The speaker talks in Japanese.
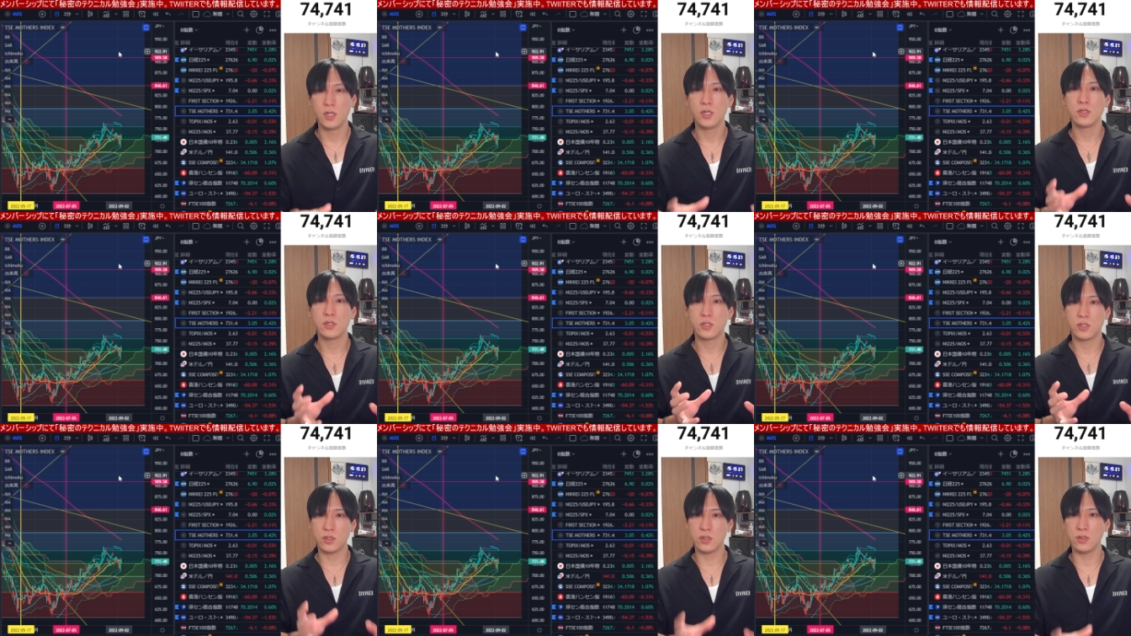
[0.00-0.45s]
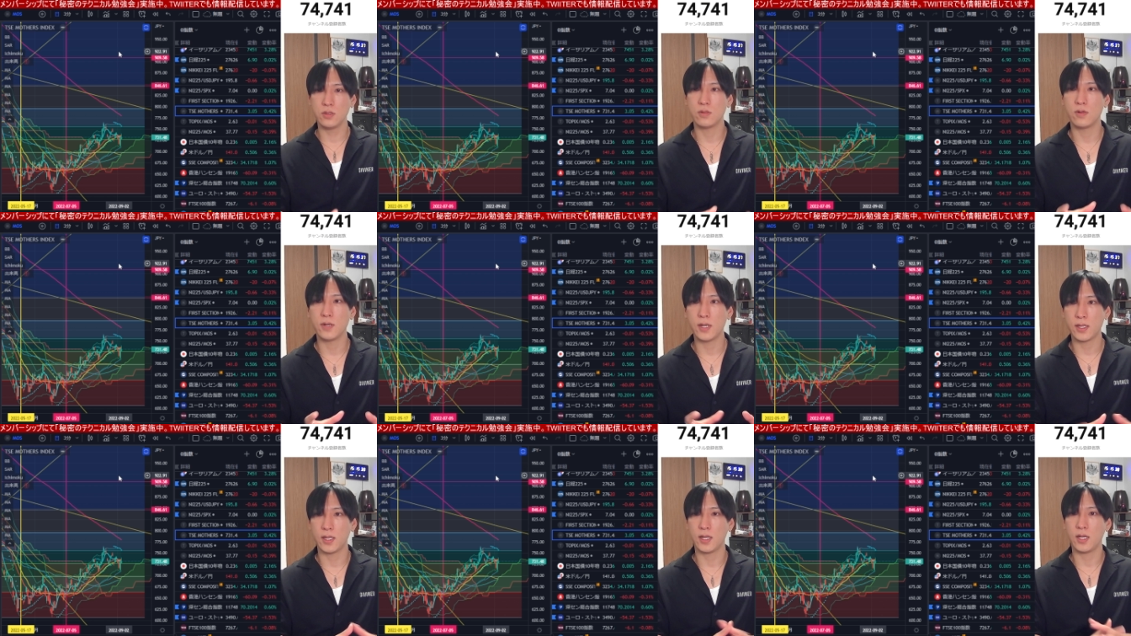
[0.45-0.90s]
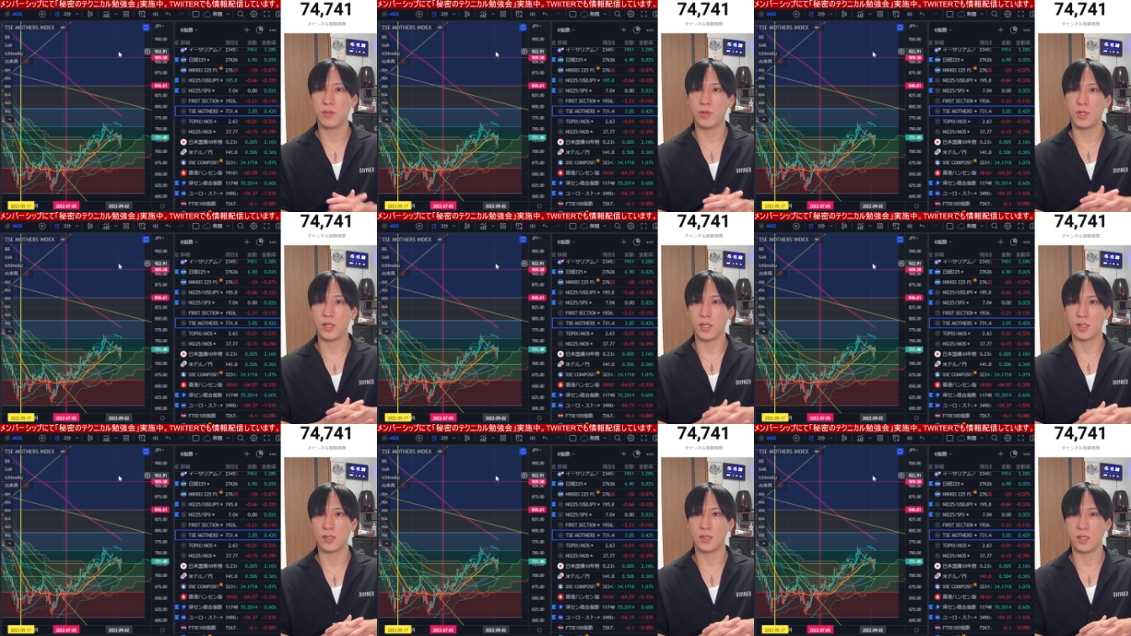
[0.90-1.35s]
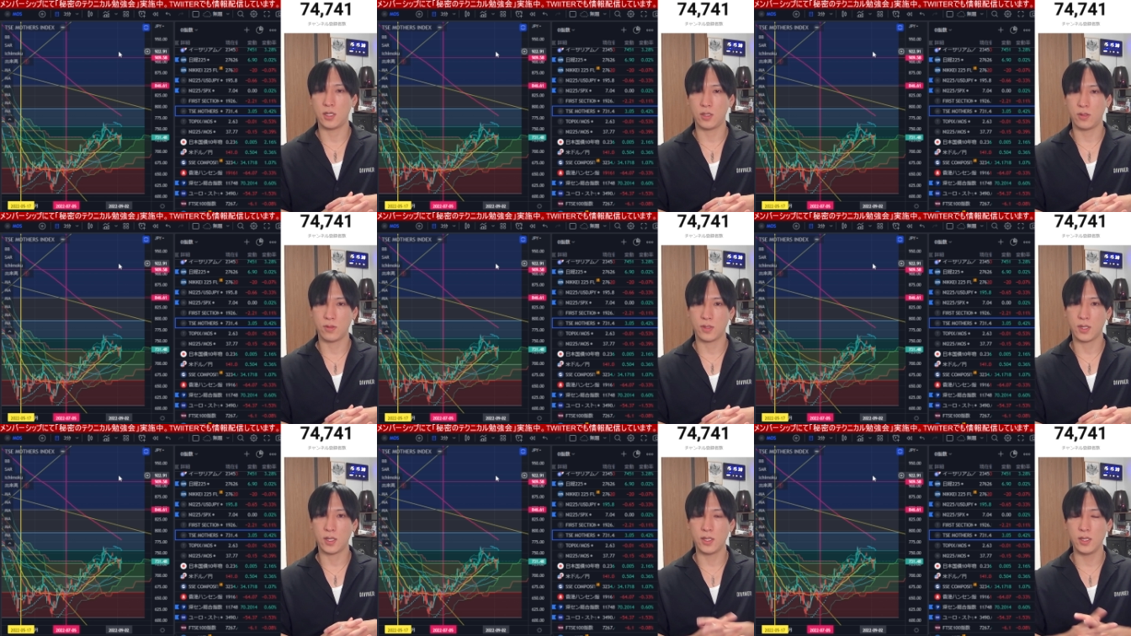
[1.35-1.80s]
中小型株であったりと
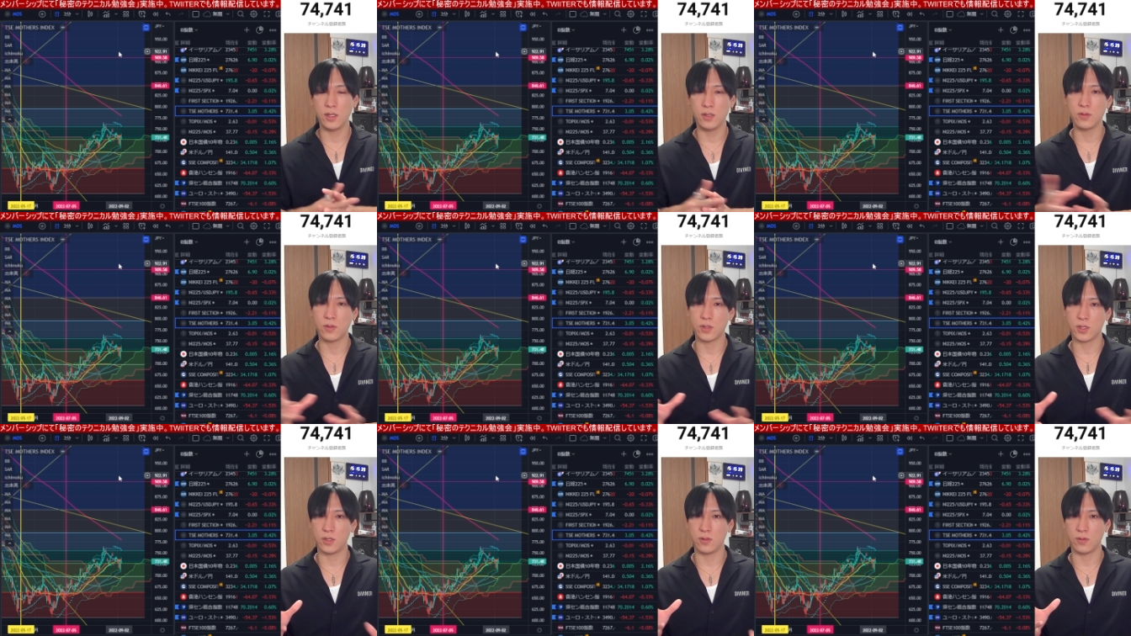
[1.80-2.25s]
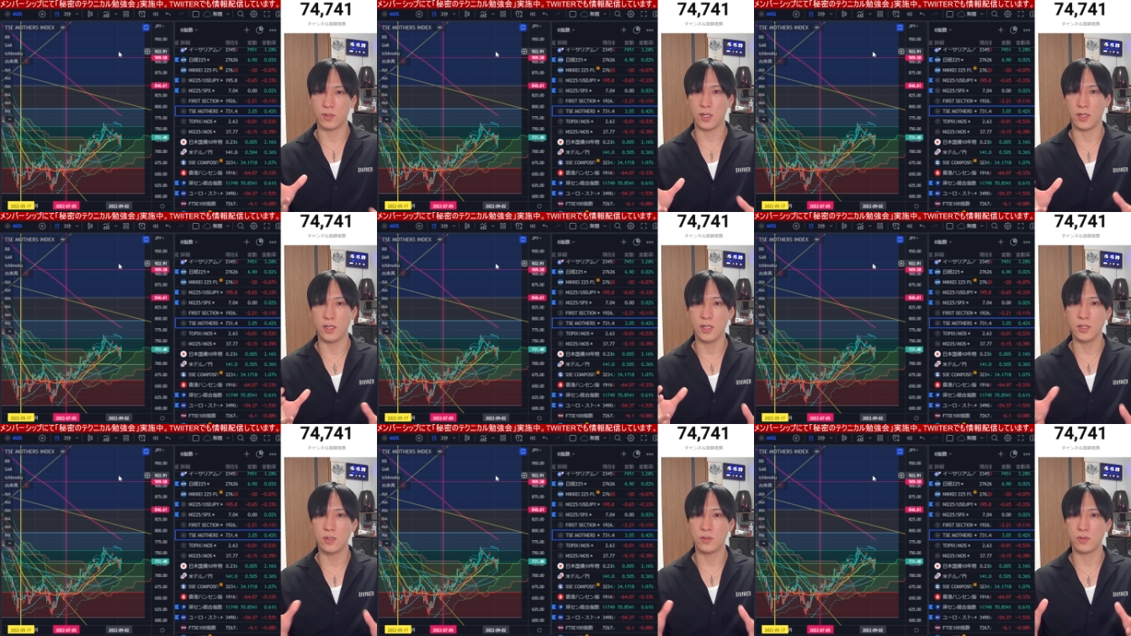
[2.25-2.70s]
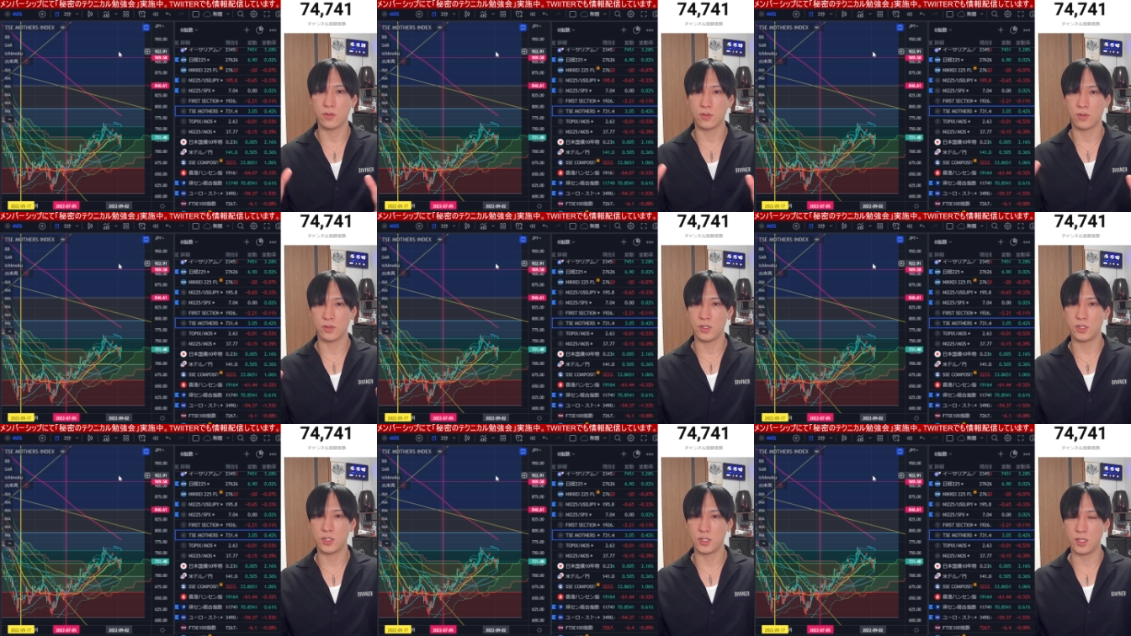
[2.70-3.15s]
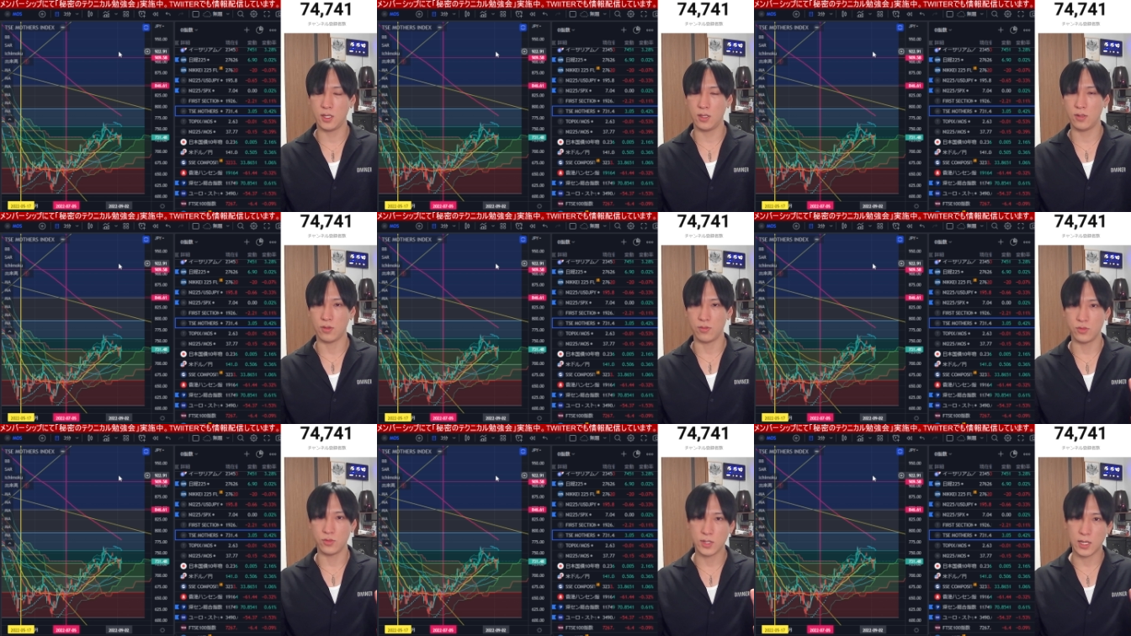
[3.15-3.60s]
か、値動きのね、いいところに資金を
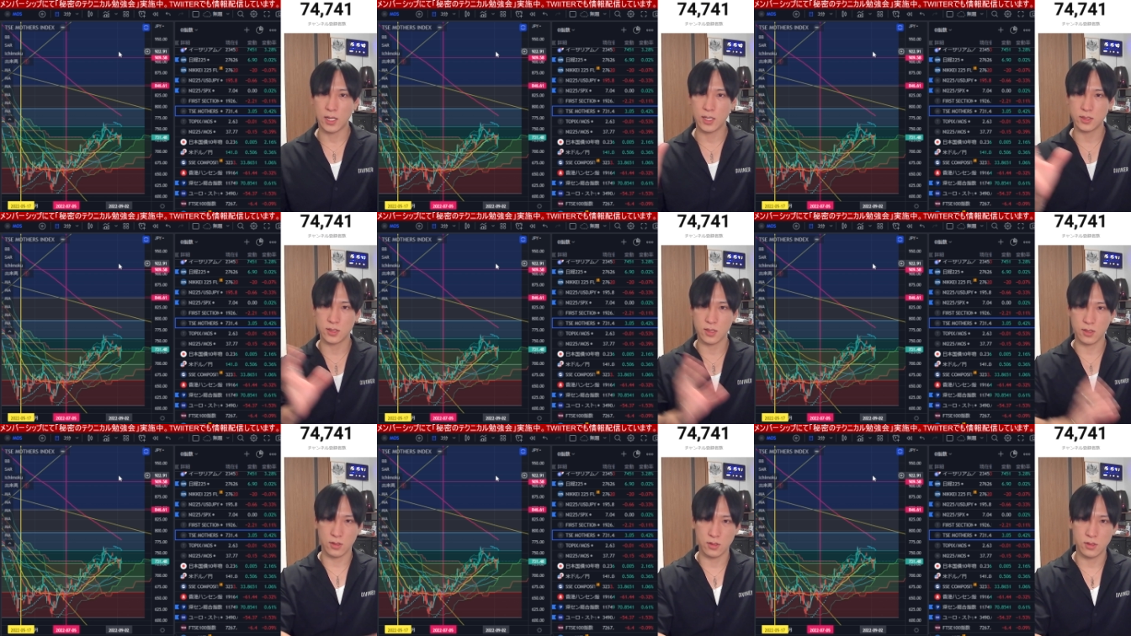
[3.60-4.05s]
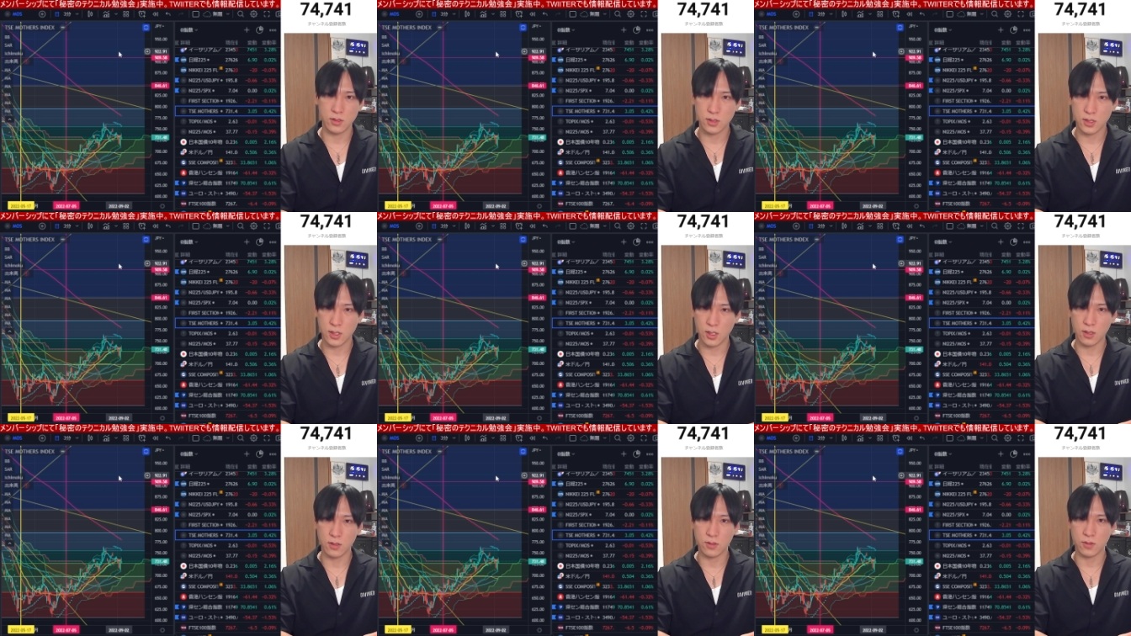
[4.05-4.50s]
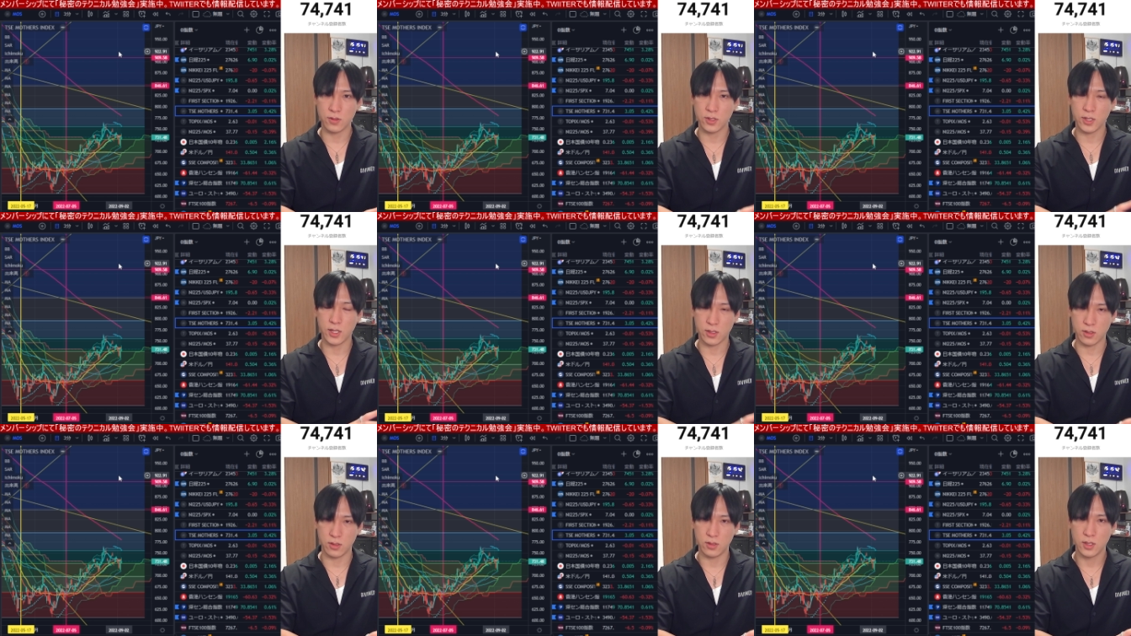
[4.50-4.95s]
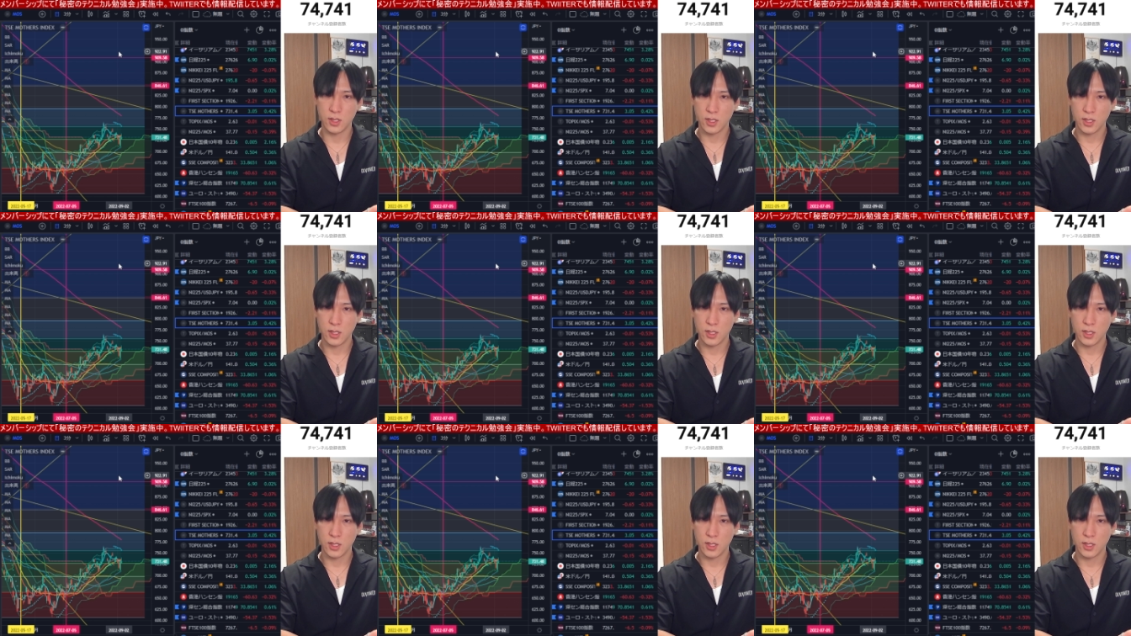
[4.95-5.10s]
向かわせる傾向にある。